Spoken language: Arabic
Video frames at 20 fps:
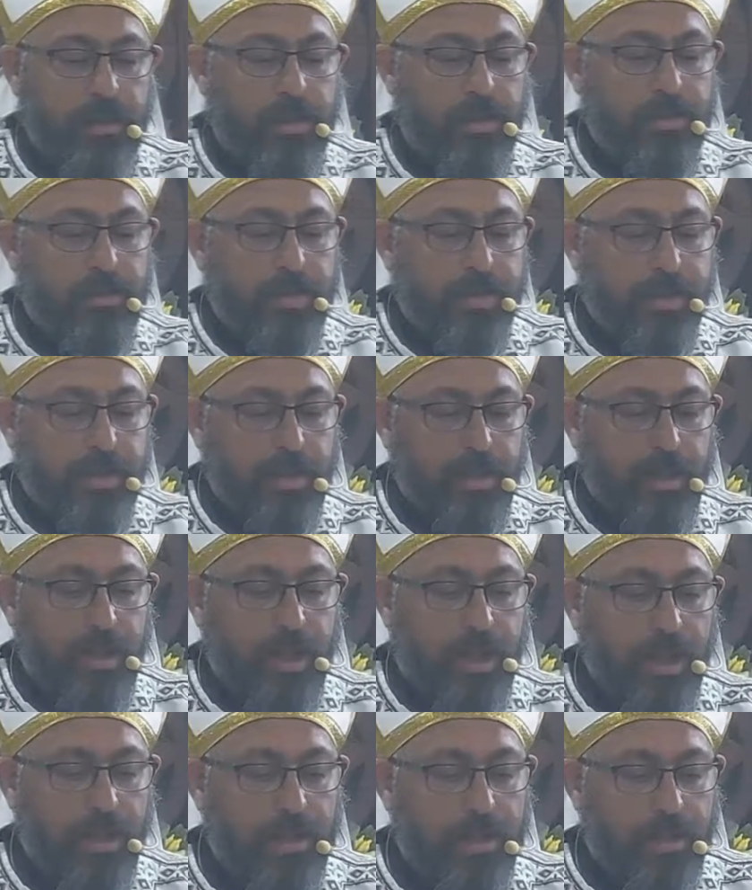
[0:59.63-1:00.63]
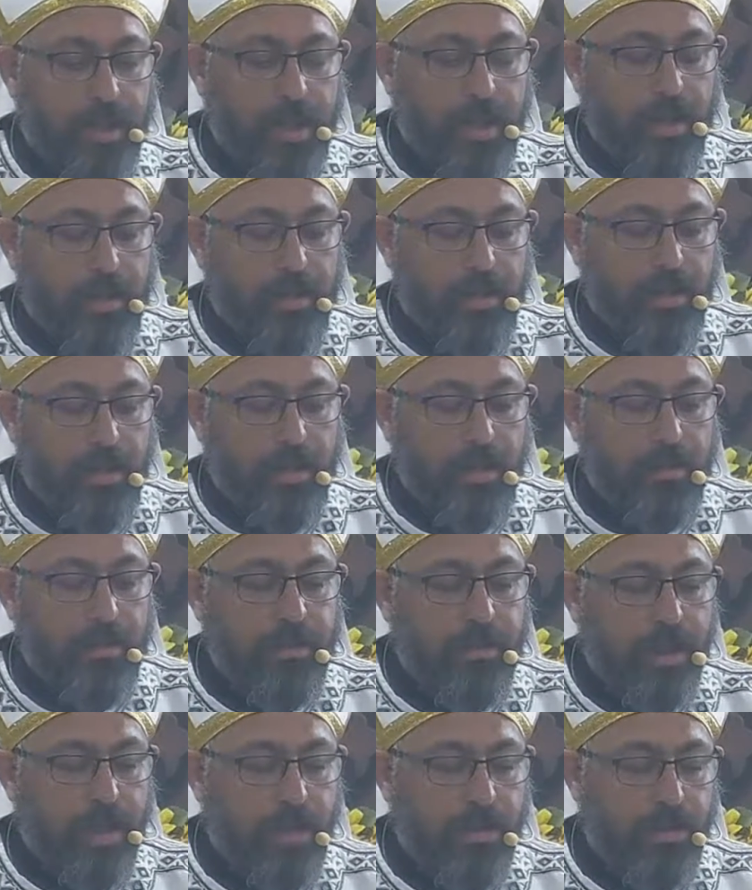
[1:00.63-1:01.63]
المسيح كانت
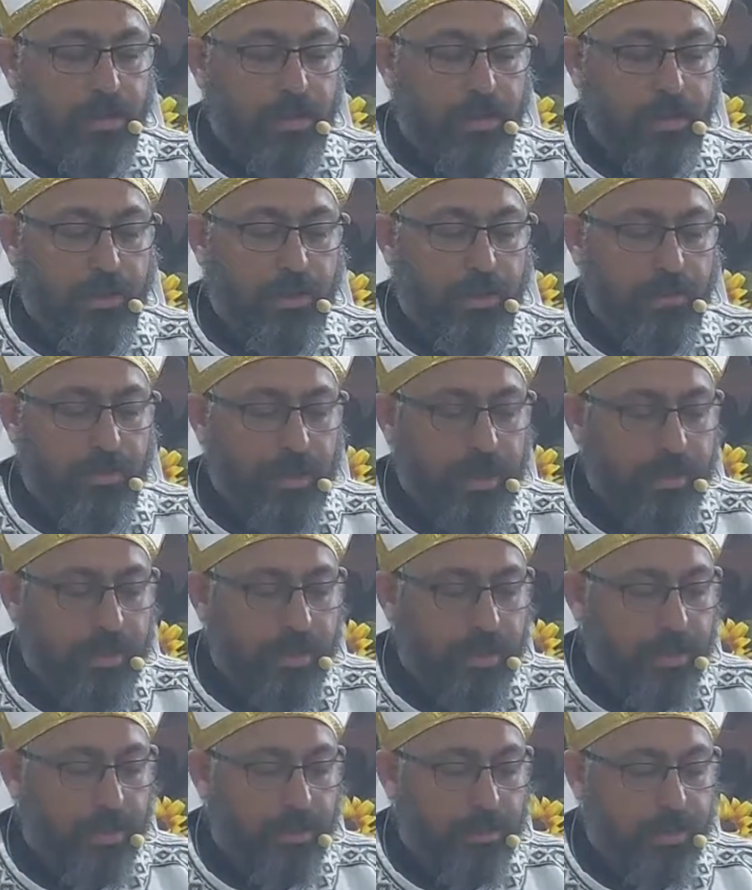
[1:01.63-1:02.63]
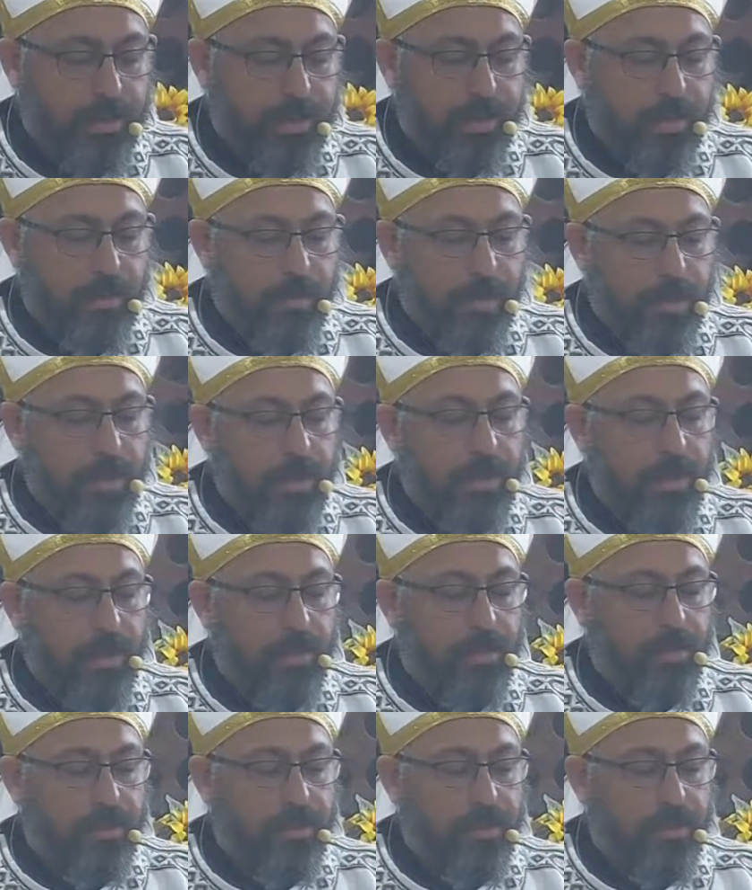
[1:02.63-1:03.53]
للاثنى عشر تلميذا والسبعين